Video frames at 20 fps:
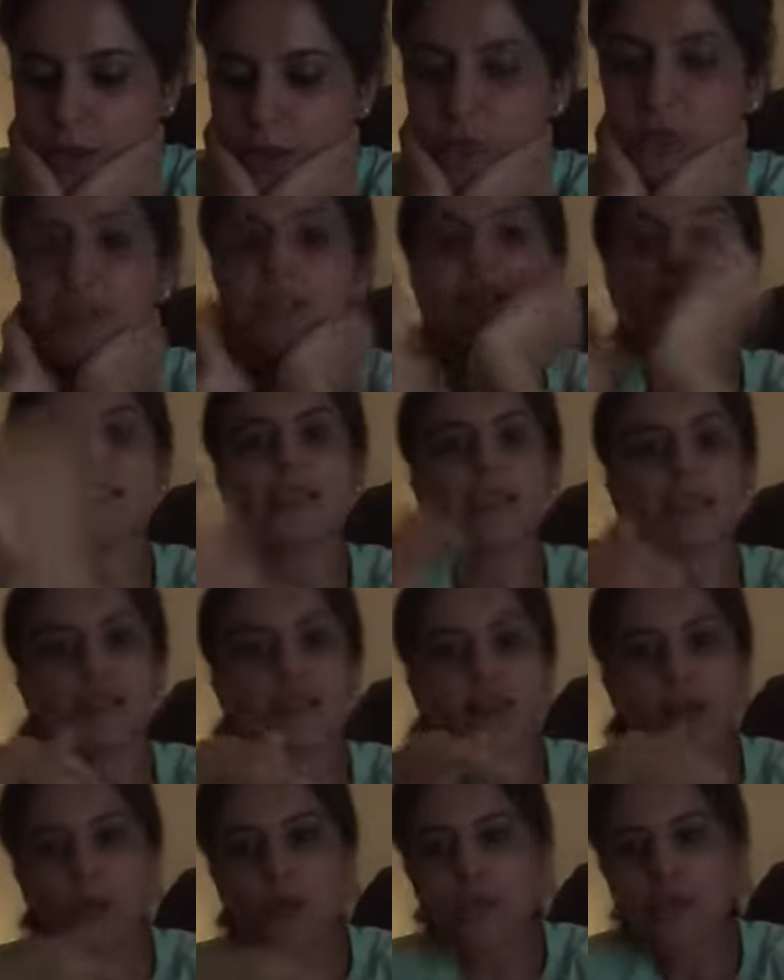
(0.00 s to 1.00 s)
وفي ناس كتير
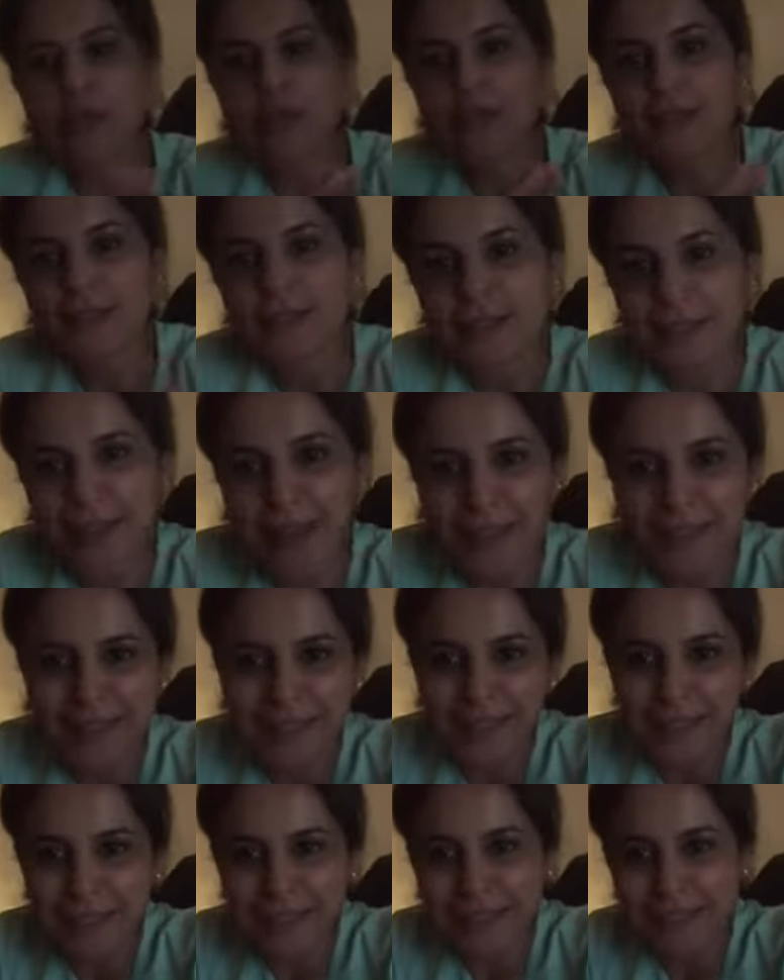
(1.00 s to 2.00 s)
قوي سالتني عنها
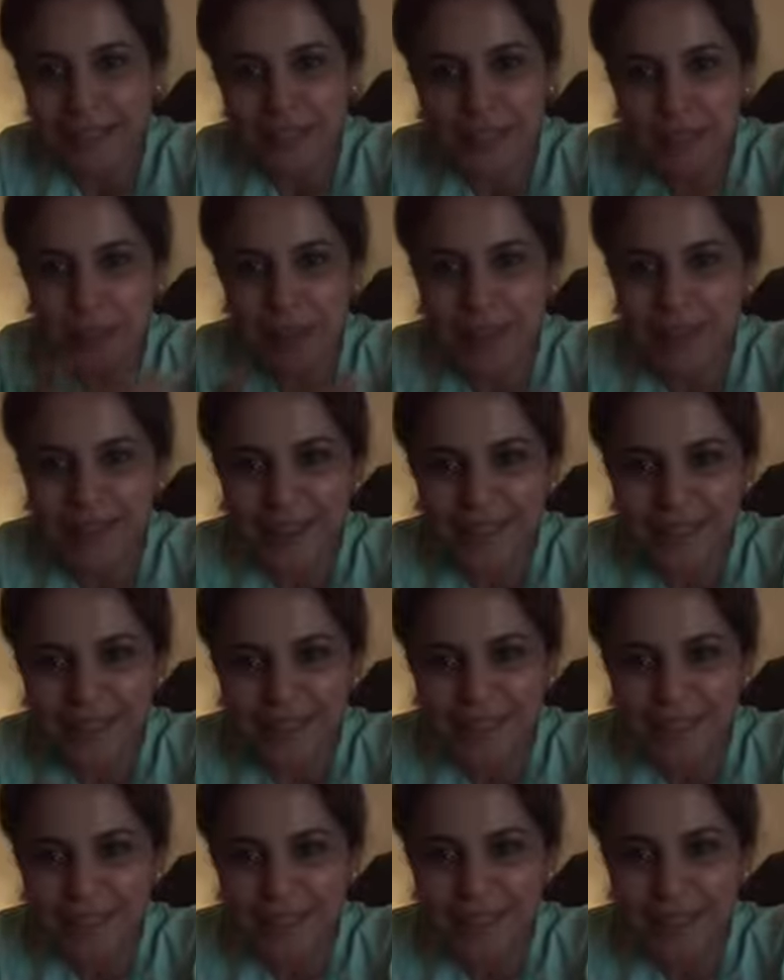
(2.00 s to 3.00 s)
هي اسمها ايه
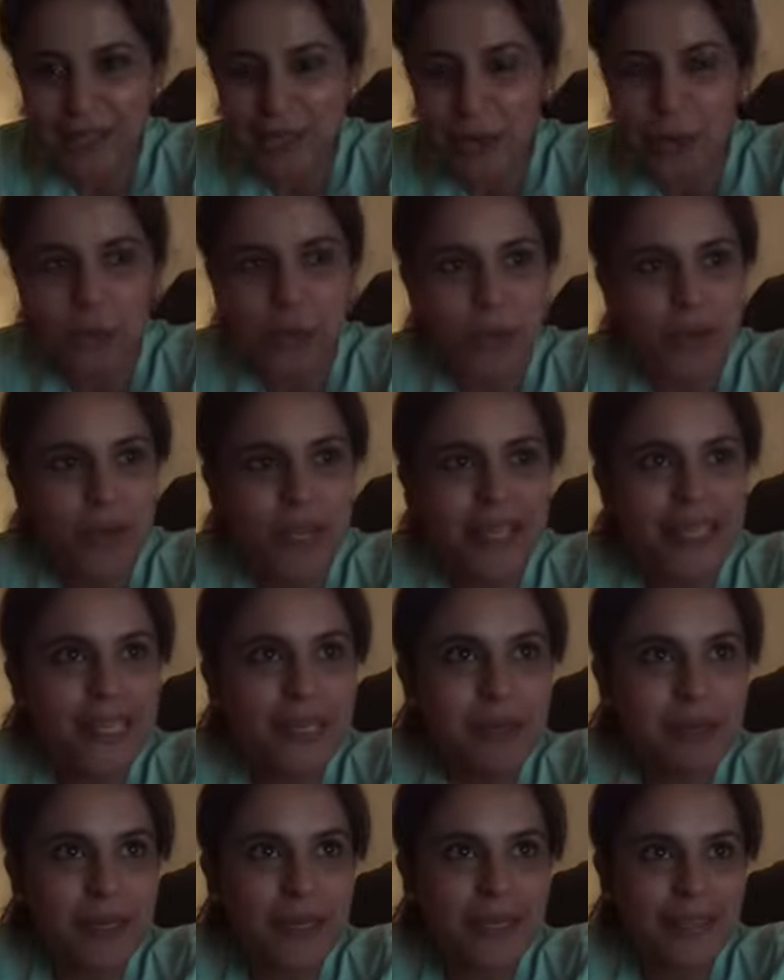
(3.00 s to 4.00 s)
هي والروايه دي
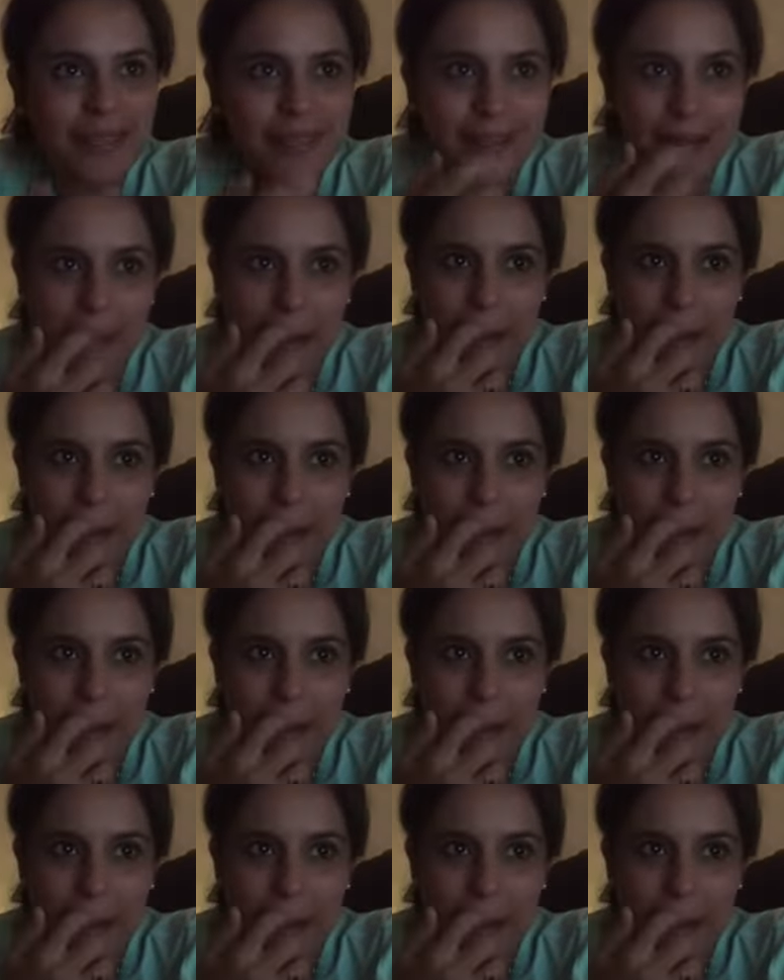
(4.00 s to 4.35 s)
لمين